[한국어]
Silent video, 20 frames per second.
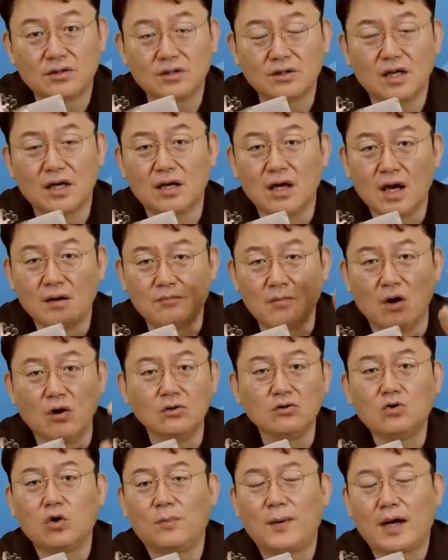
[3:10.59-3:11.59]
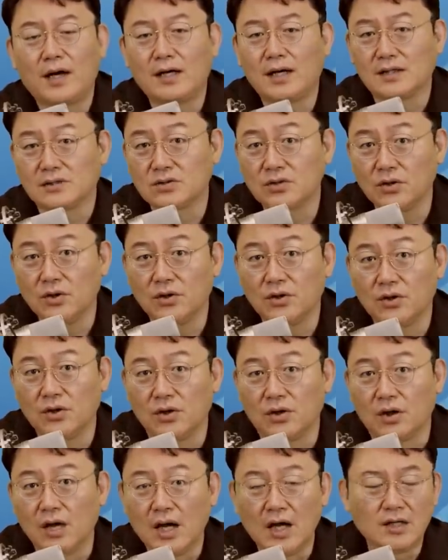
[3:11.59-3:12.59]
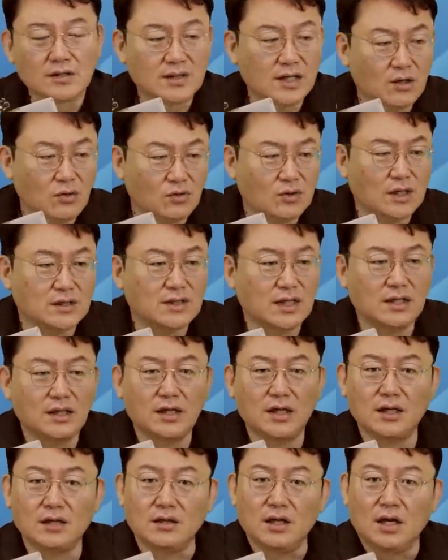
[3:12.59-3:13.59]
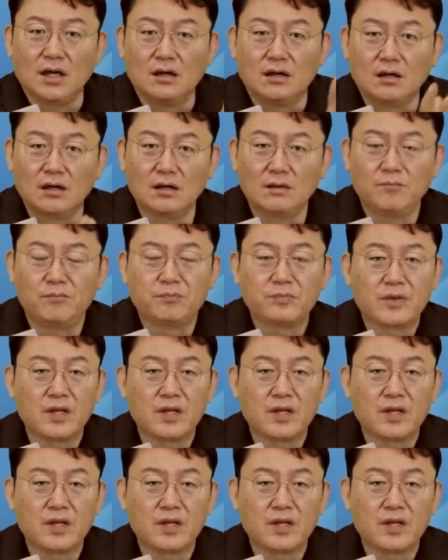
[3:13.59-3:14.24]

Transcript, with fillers: 그렇게 명토바가 났어요. 새롭게 생긴 어?